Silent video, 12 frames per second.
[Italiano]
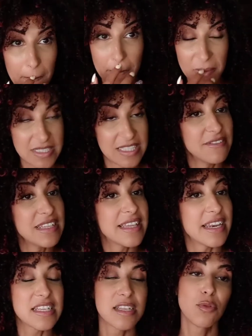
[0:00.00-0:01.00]
se vi
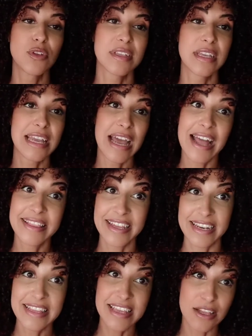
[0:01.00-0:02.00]
interessa potete andare
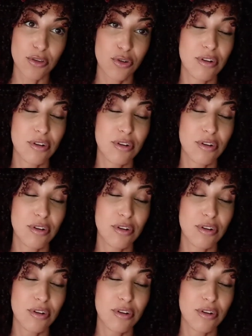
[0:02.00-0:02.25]
indietro a